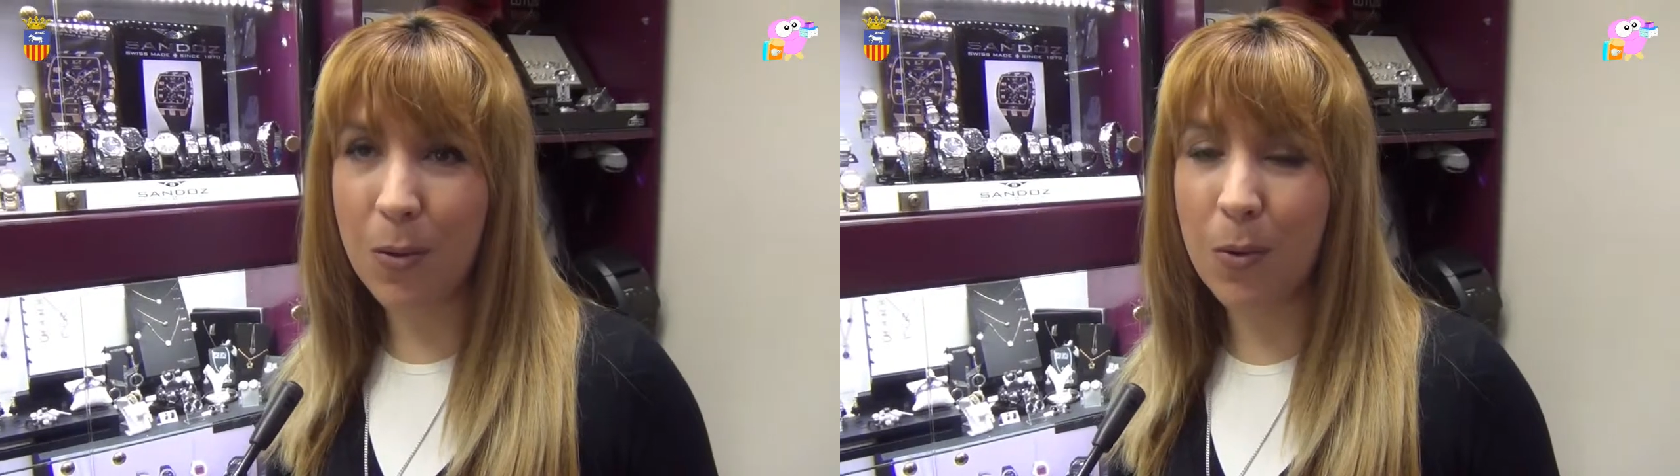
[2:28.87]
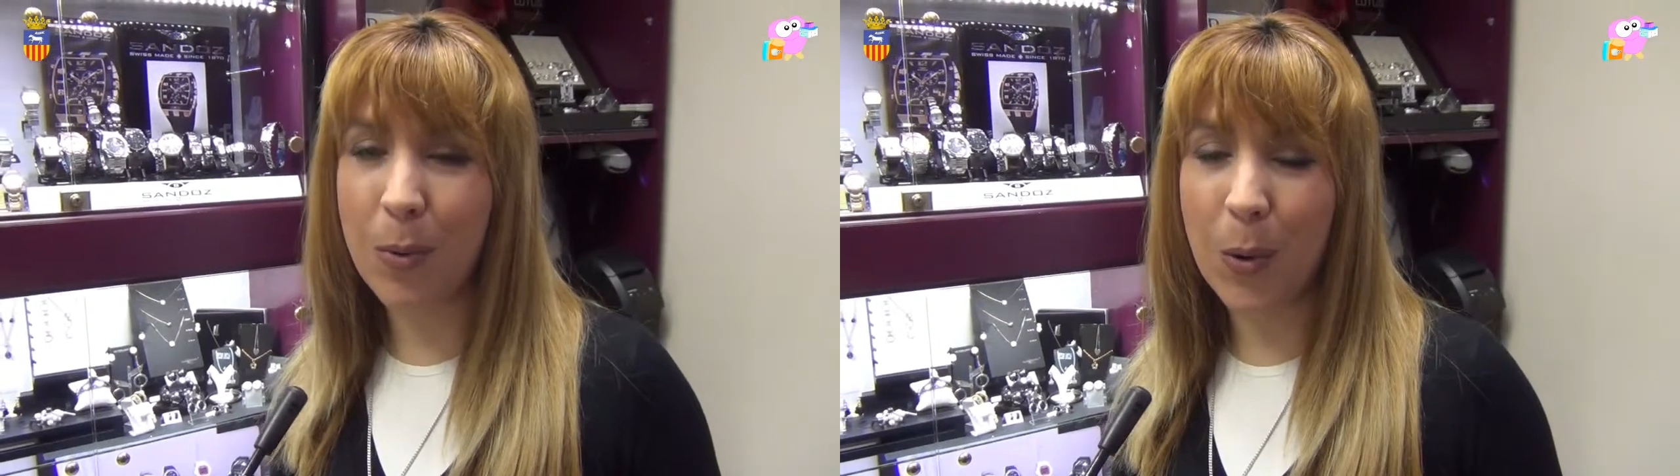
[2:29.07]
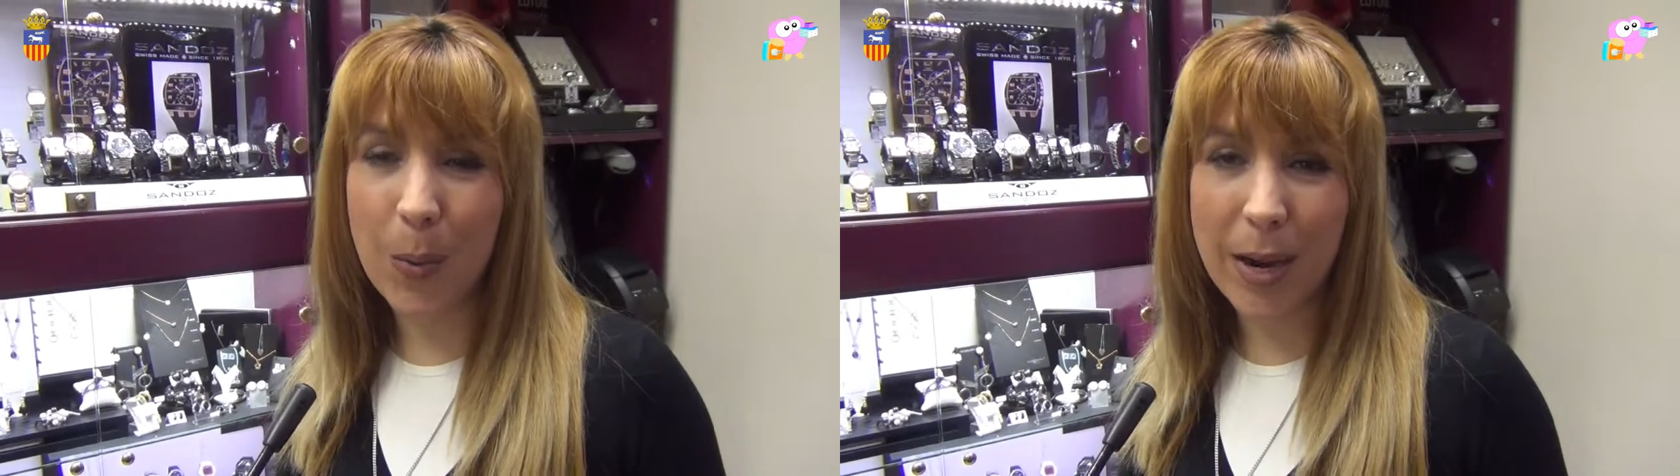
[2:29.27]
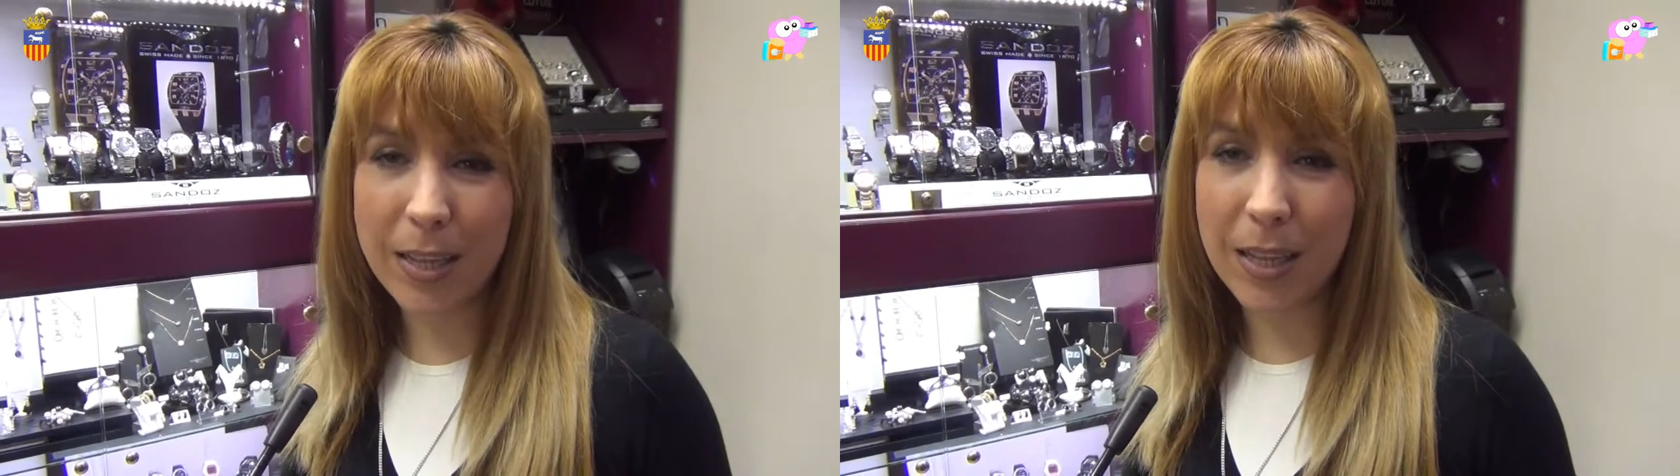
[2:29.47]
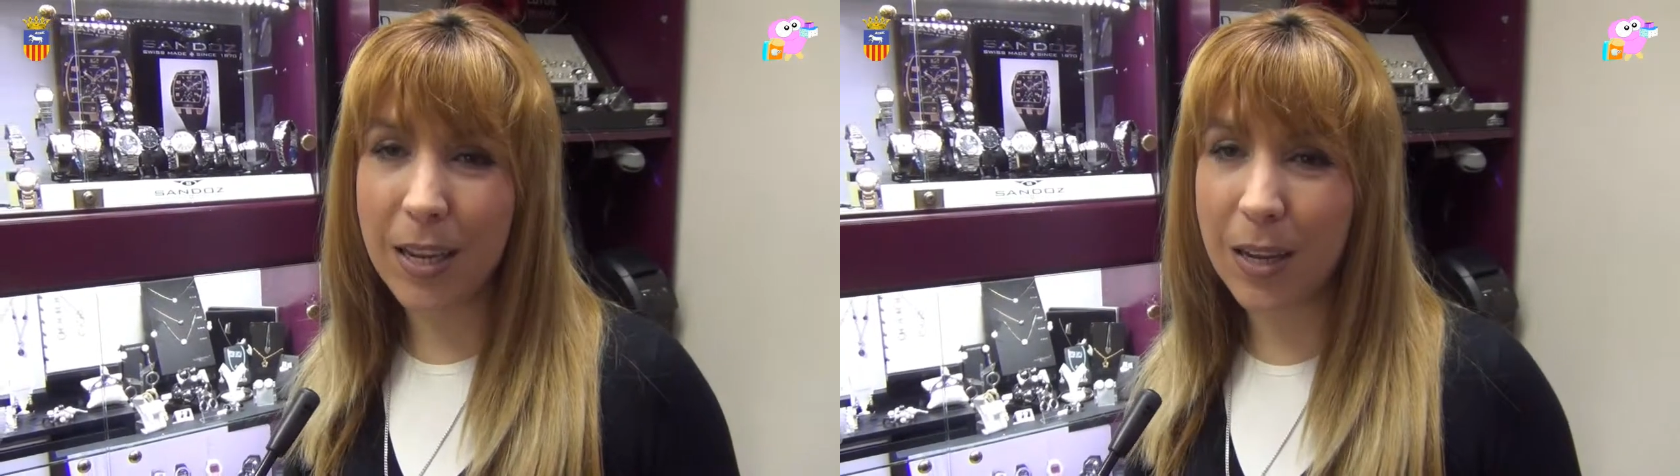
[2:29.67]
número
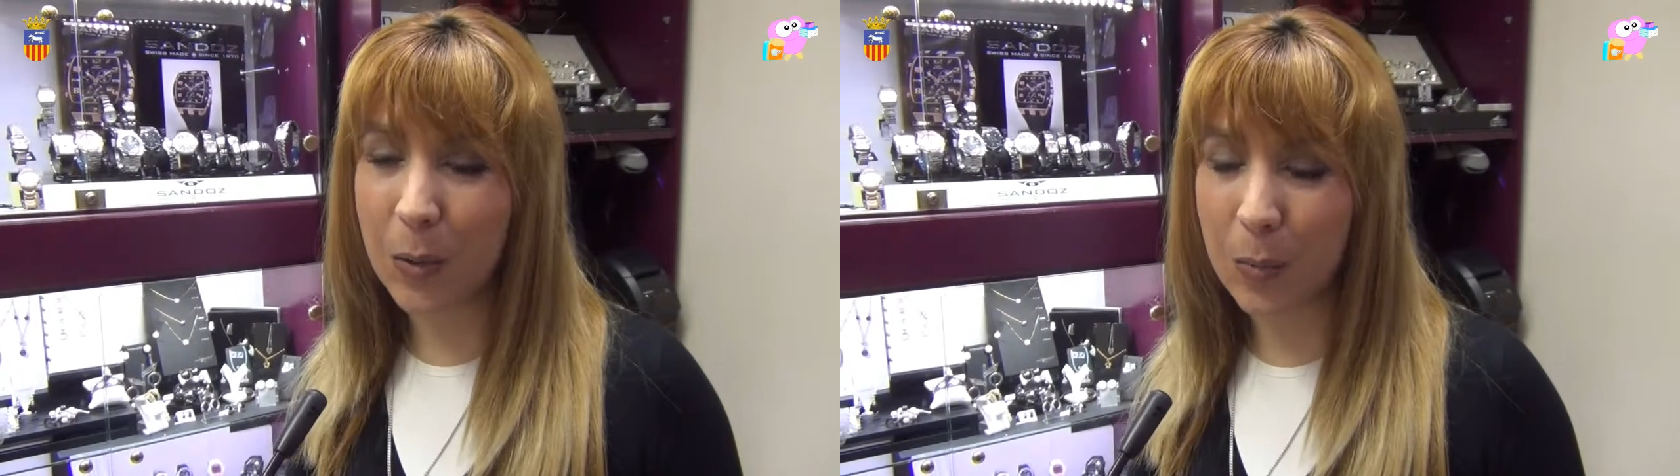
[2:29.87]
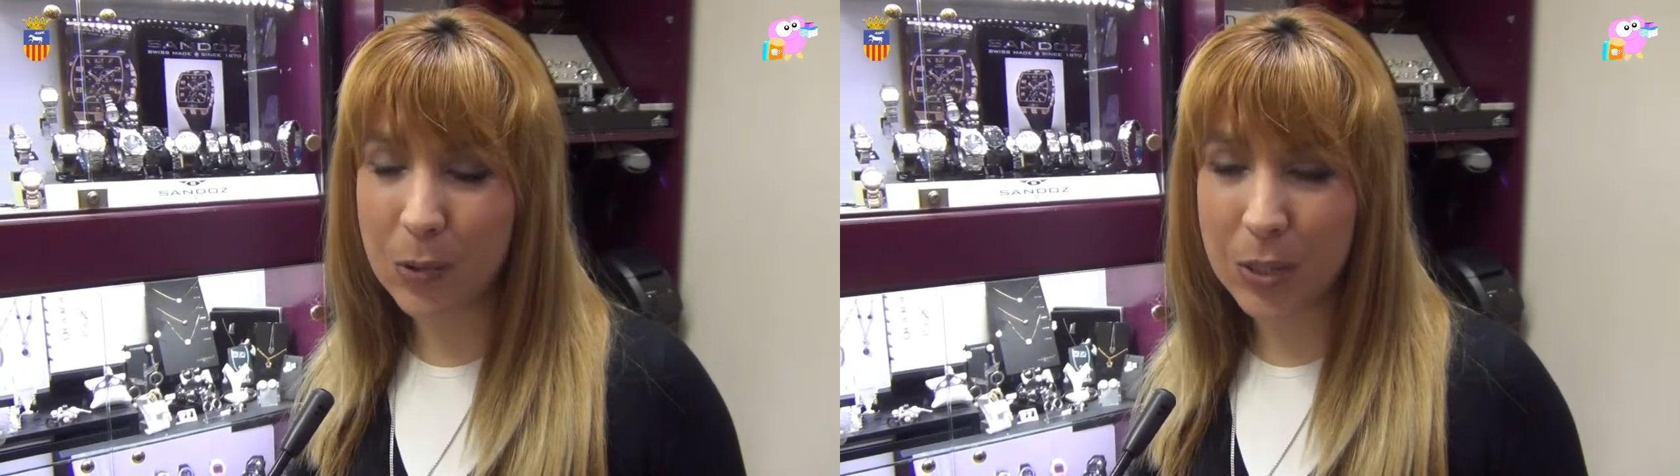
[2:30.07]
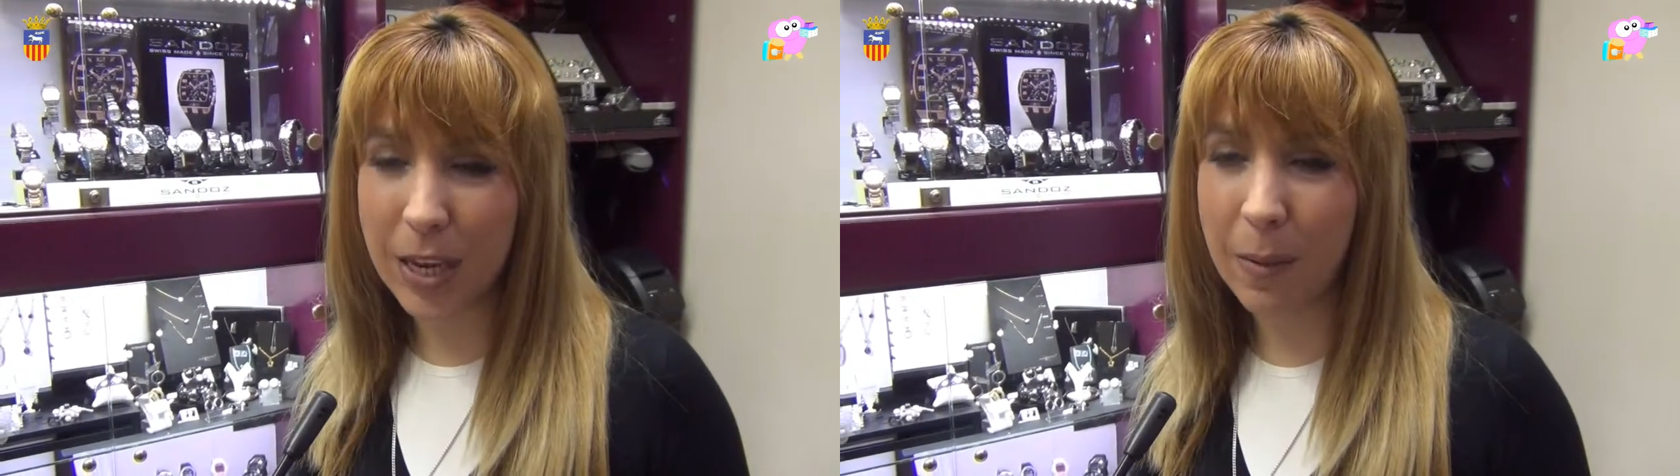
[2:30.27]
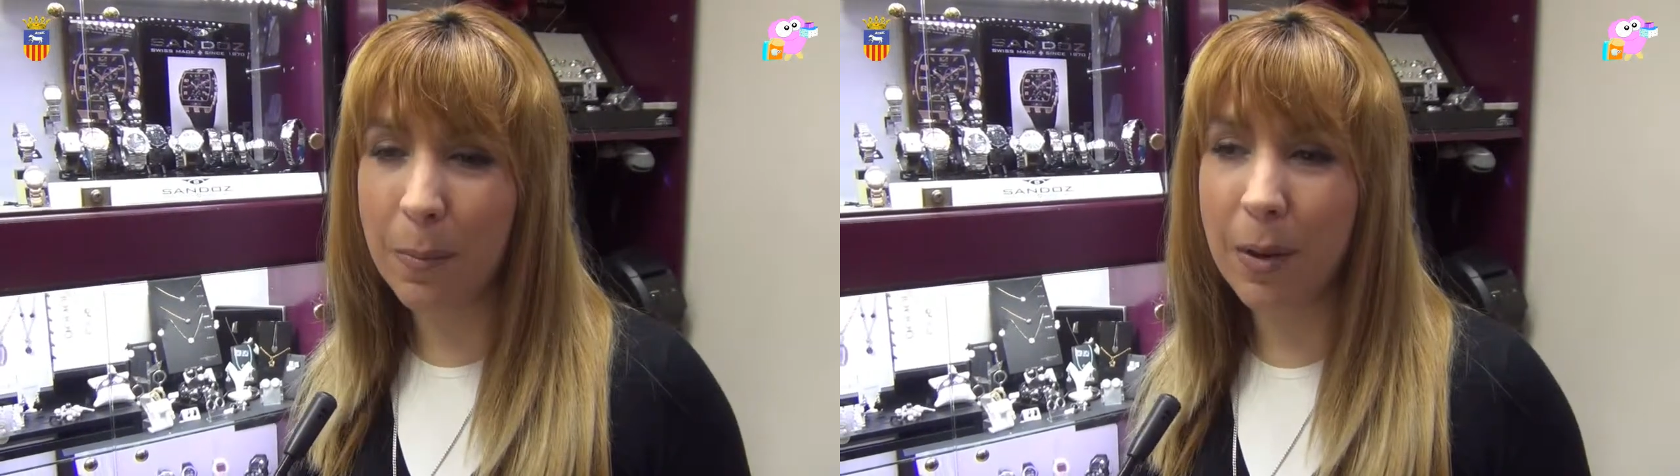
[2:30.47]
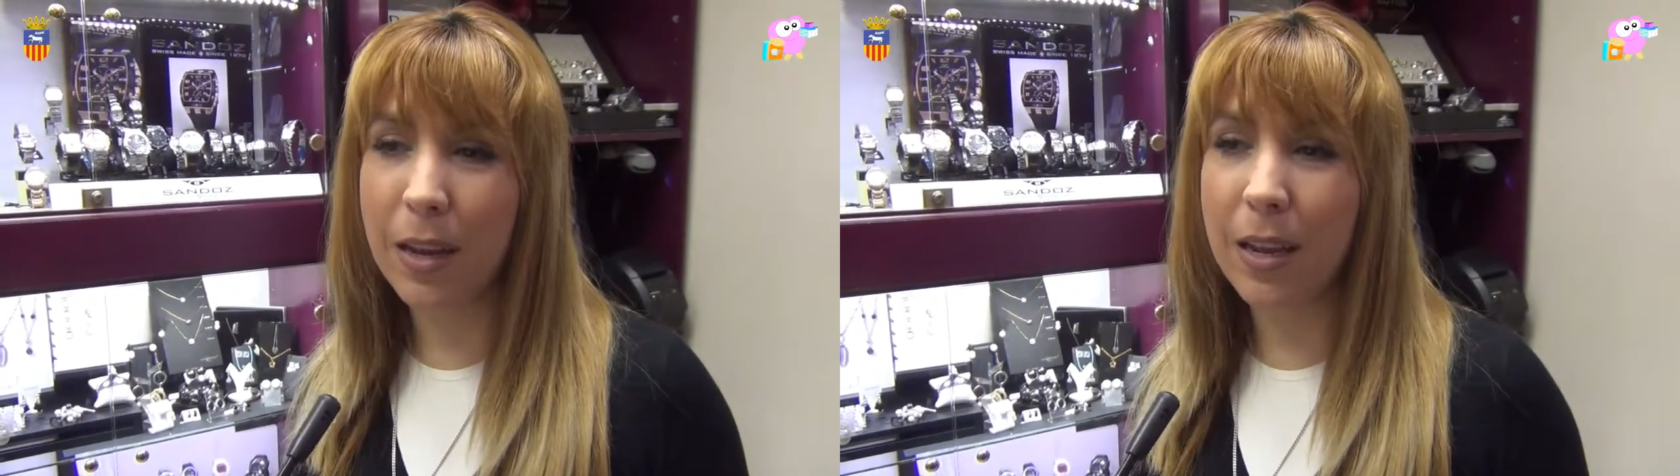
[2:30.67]
20, como
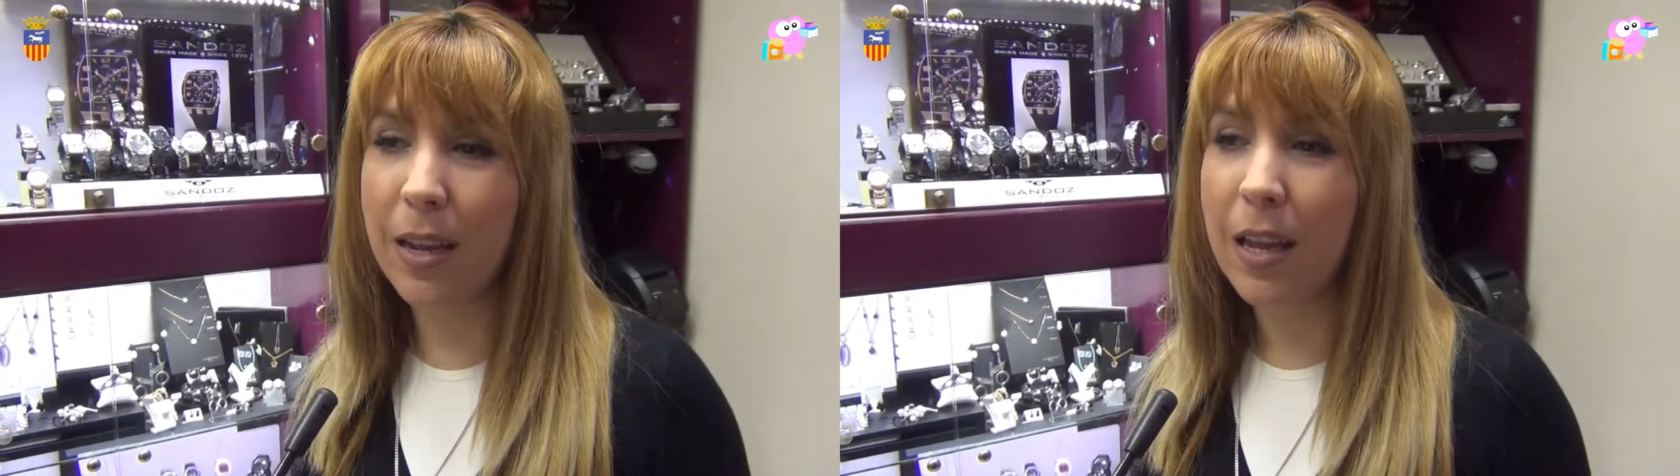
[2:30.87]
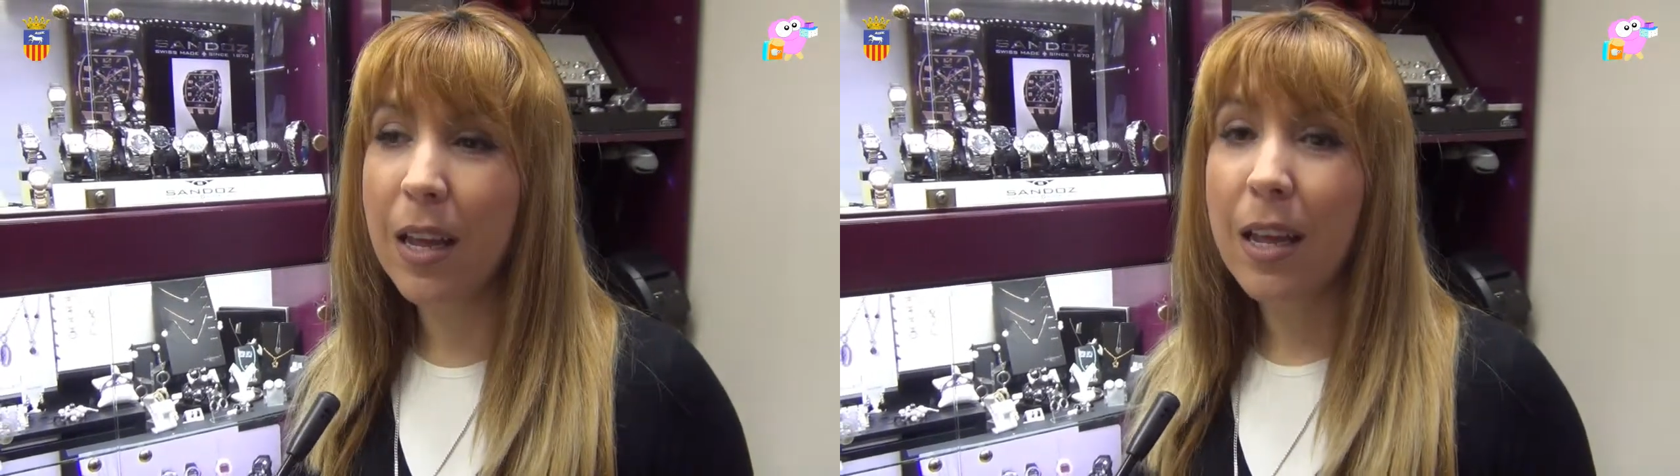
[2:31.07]
siempre,